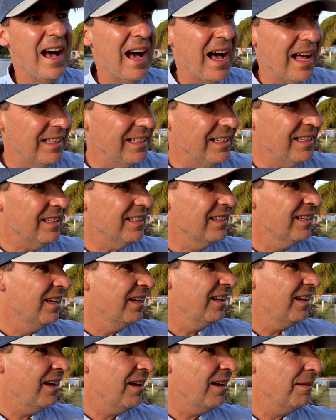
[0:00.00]
ale
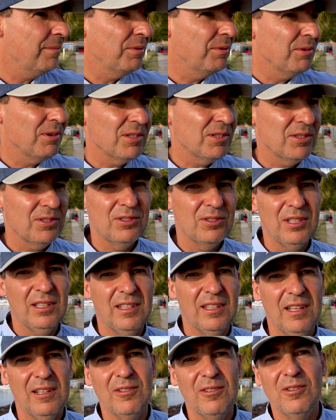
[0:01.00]
e, było coś
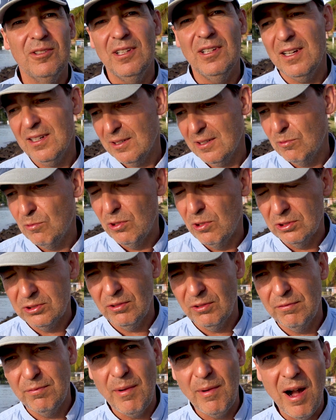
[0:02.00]
takiego jak
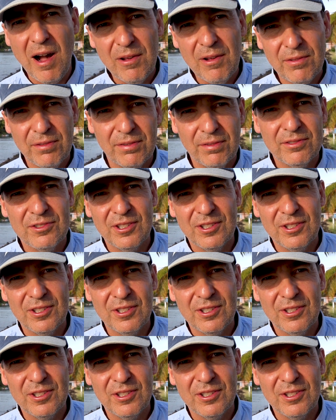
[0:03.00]
word of mouth,